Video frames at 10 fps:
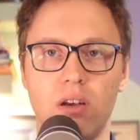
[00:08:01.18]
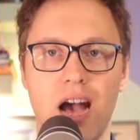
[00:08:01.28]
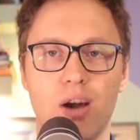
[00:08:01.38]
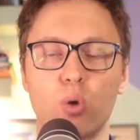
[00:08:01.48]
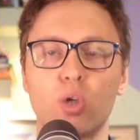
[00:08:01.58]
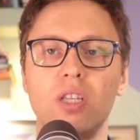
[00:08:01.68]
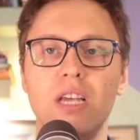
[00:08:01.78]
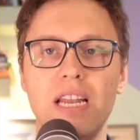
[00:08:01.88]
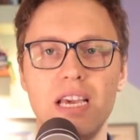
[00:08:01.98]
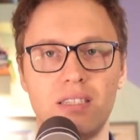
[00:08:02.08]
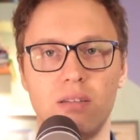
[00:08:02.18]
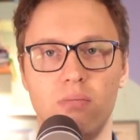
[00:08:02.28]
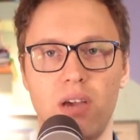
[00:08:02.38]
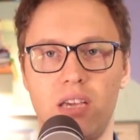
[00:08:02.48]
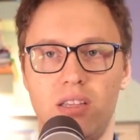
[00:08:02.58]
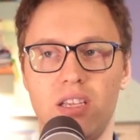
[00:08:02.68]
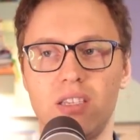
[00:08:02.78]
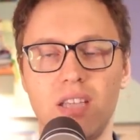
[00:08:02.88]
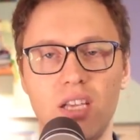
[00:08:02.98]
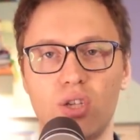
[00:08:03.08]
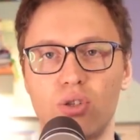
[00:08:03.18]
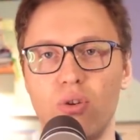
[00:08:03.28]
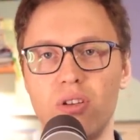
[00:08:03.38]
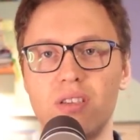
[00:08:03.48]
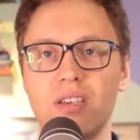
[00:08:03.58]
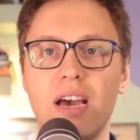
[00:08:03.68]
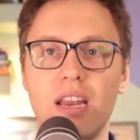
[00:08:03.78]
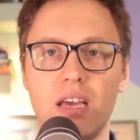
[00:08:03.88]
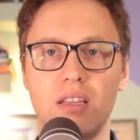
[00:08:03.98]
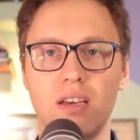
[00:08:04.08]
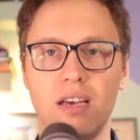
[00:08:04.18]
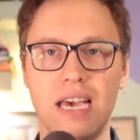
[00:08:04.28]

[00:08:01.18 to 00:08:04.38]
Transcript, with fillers: окружены лесом, это не значит, что они сгорят.